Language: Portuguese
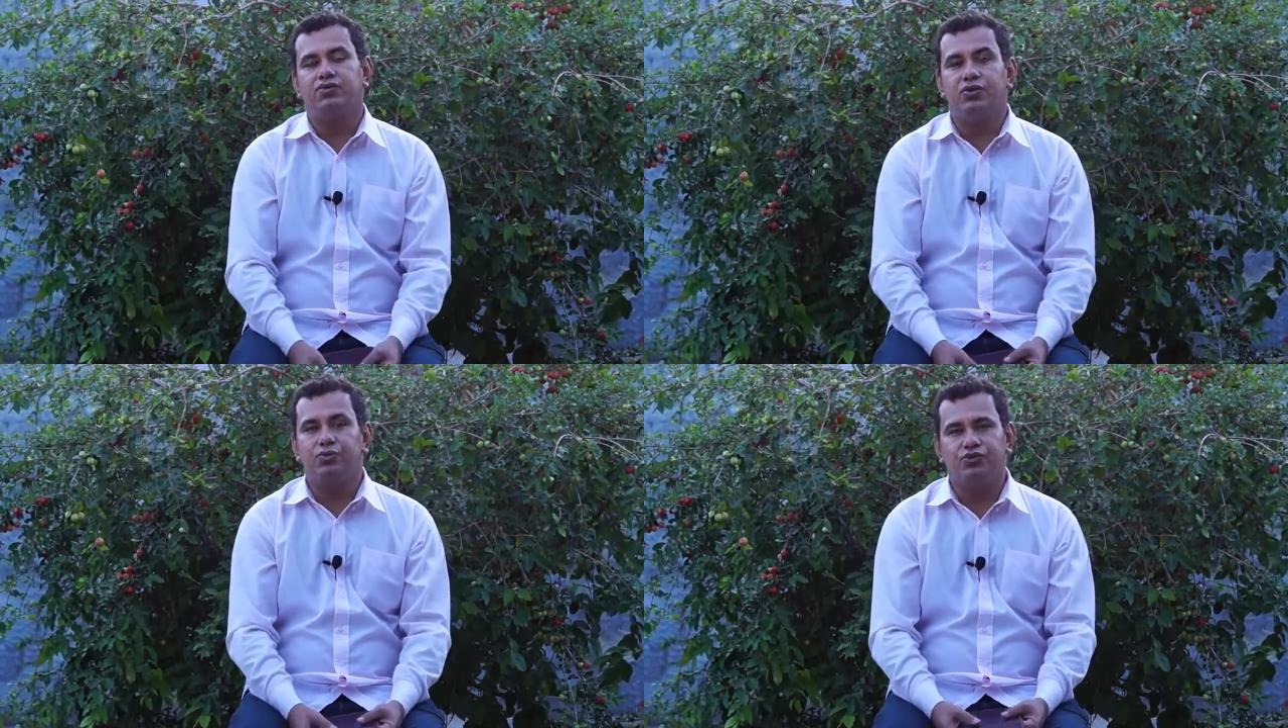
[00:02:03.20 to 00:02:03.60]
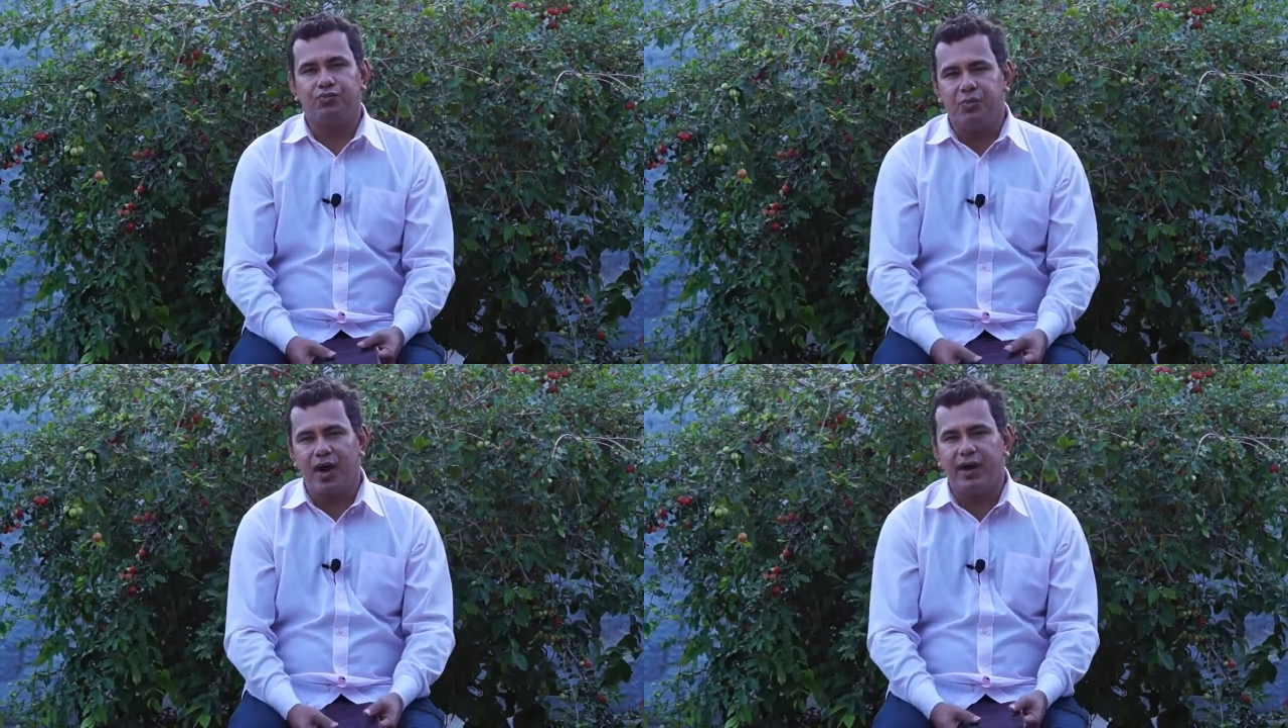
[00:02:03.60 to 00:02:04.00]
que
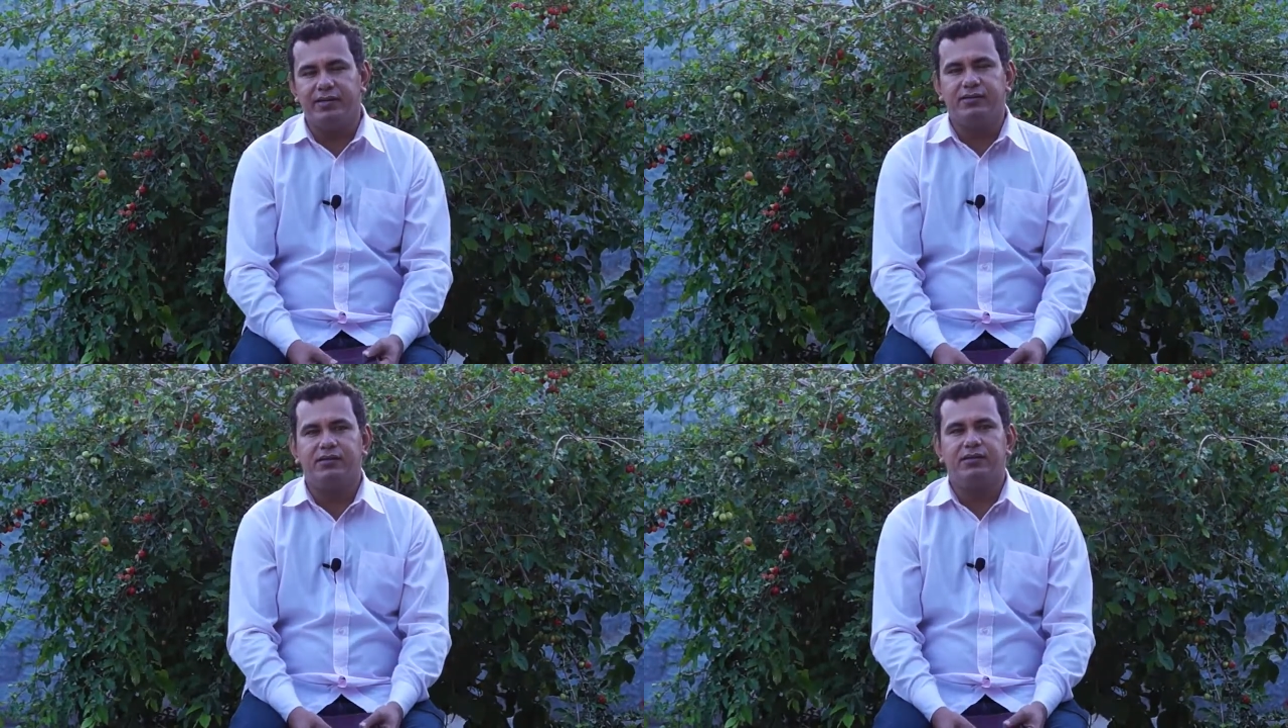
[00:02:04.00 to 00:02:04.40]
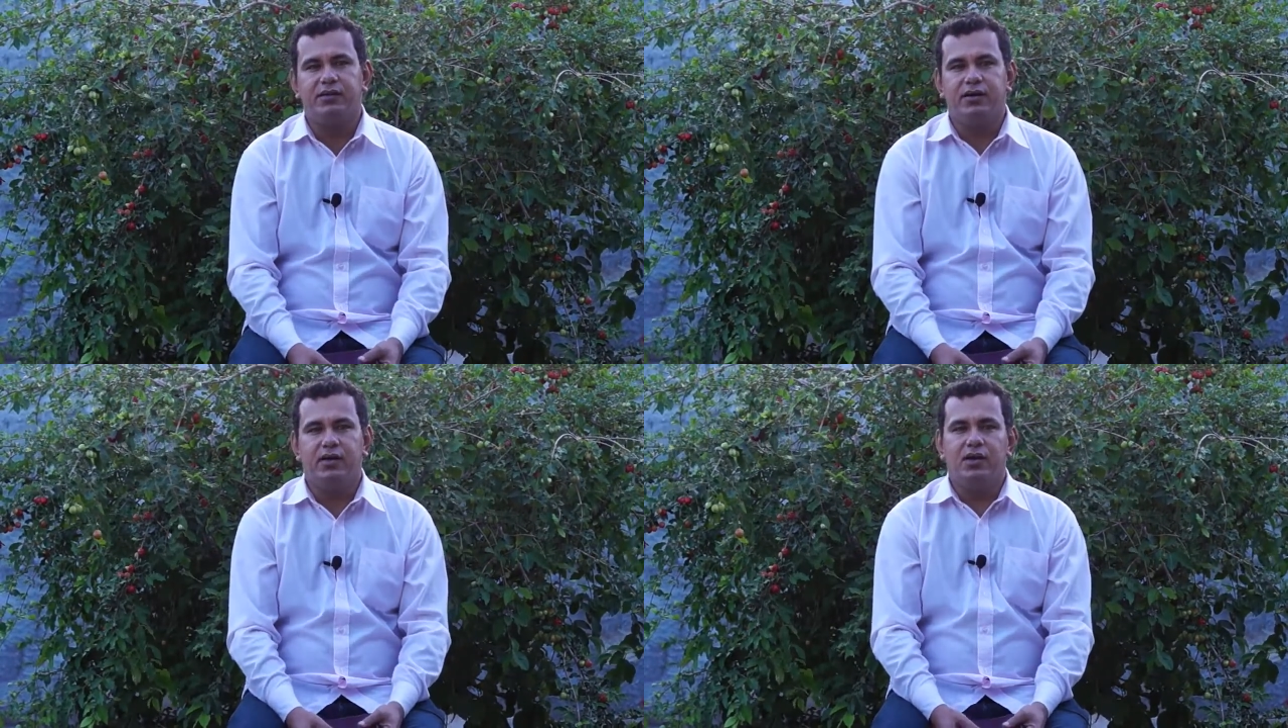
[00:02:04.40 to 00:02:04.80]
somos pais,
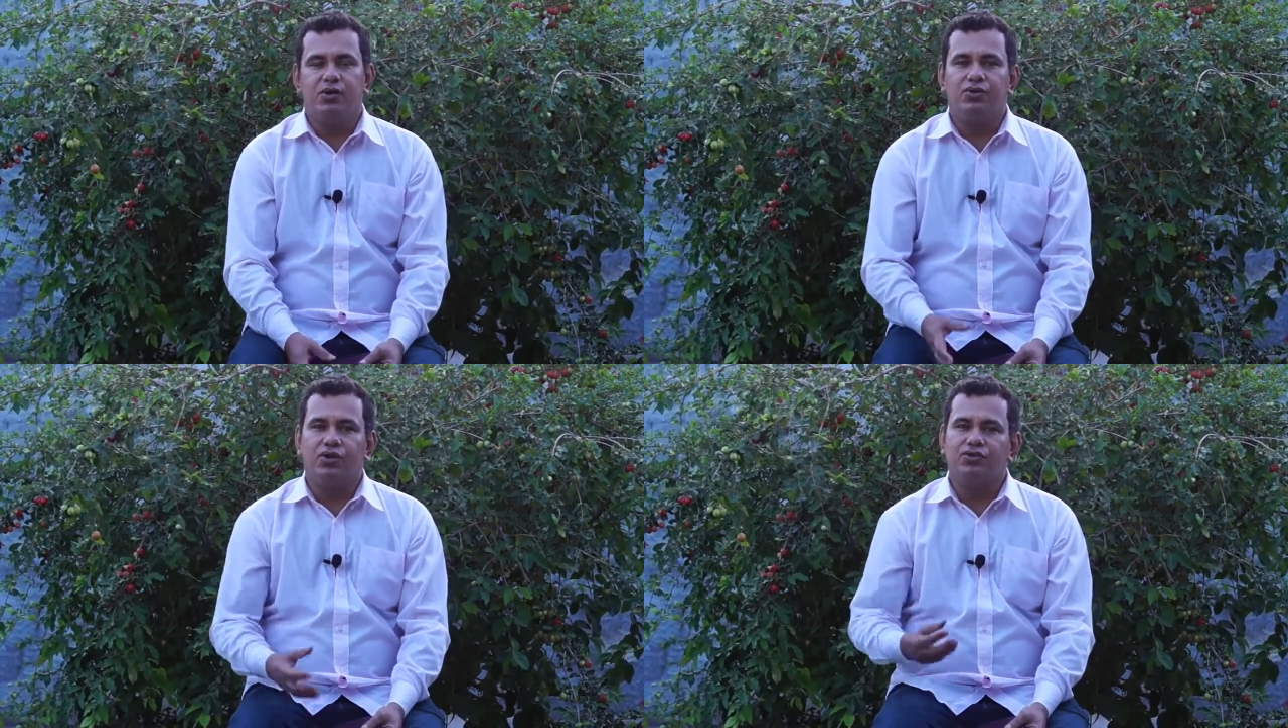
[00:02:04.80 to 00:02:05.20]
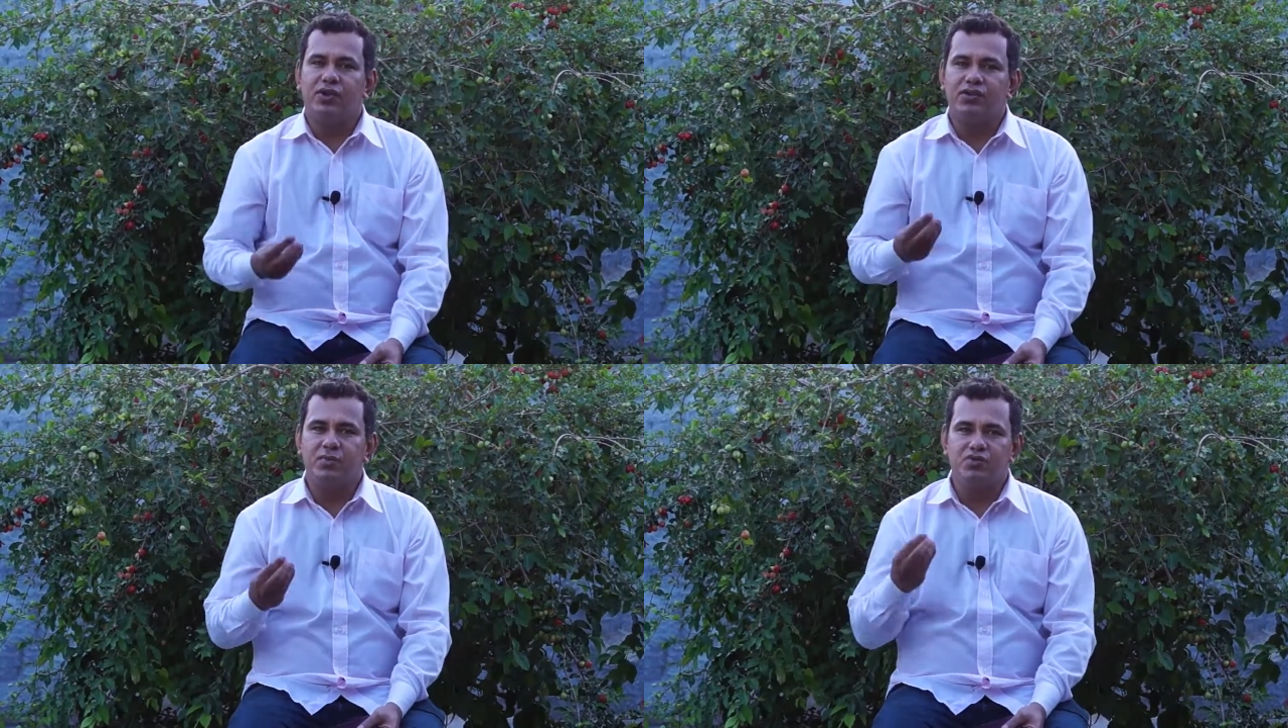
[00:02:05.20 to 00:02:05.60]
nós
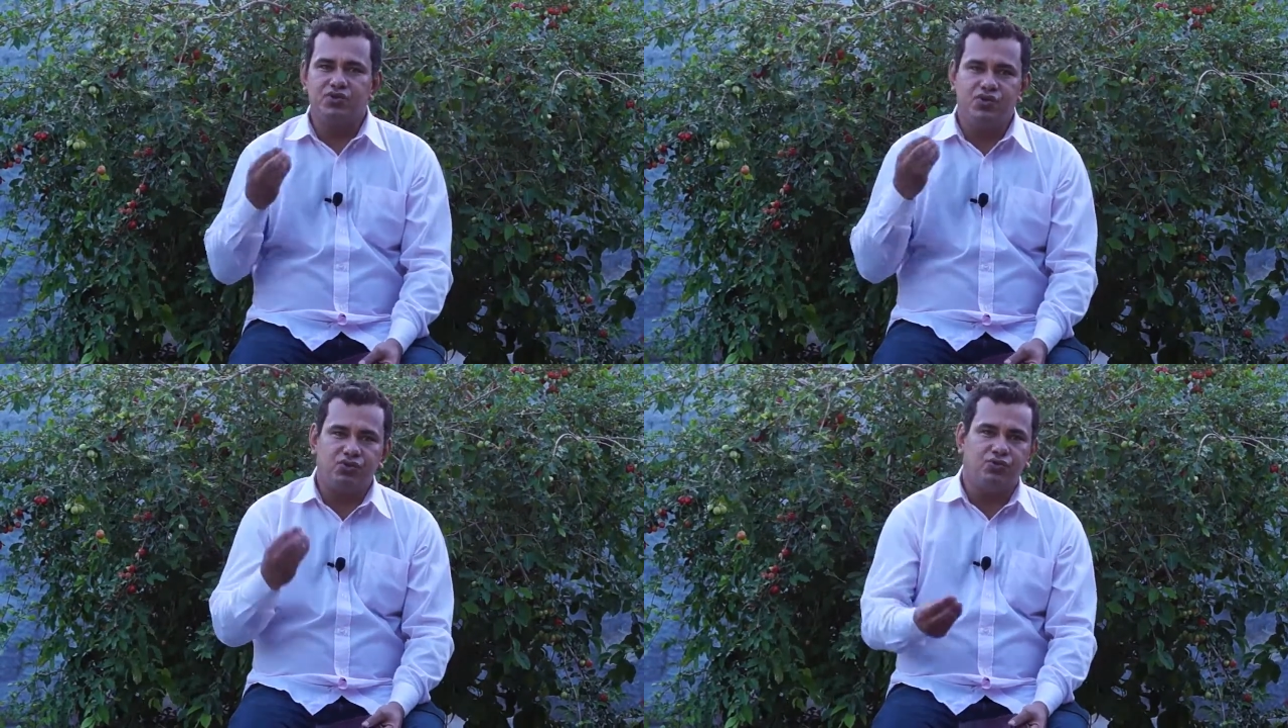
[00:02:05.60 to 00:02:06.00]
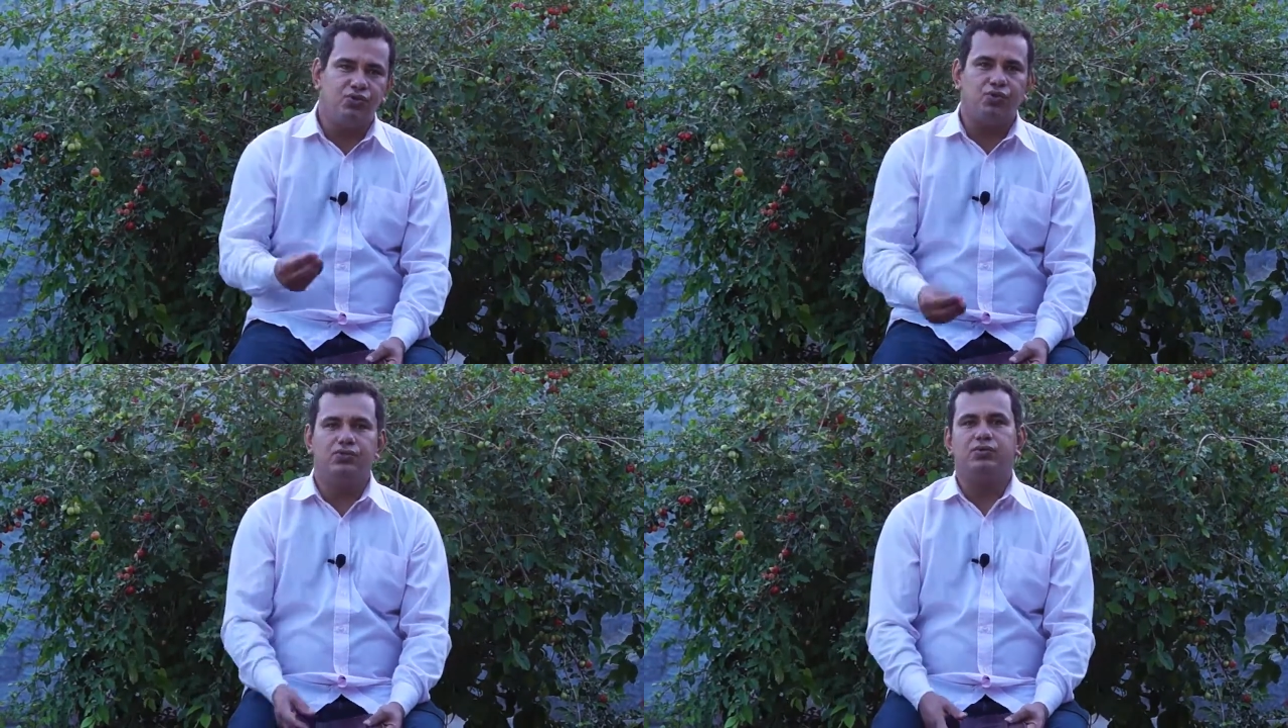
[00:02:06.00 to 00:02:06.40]
fazemos de
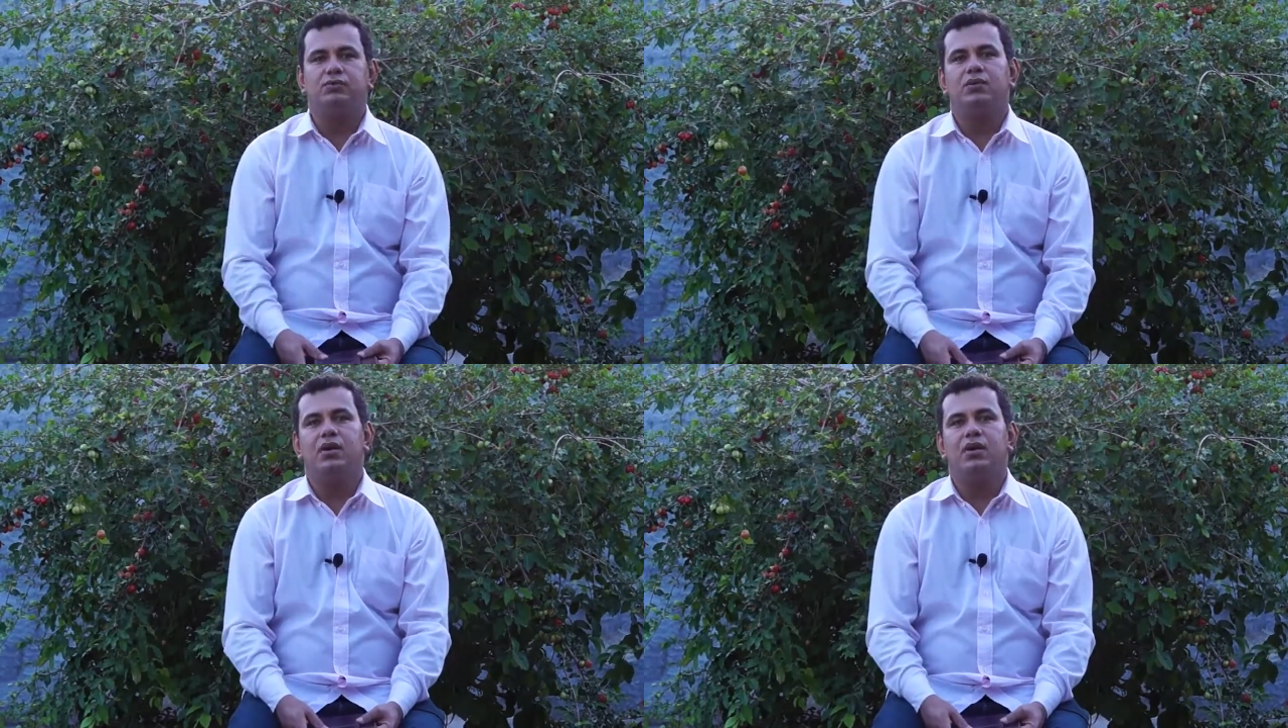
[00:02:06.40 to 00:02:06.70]
tudo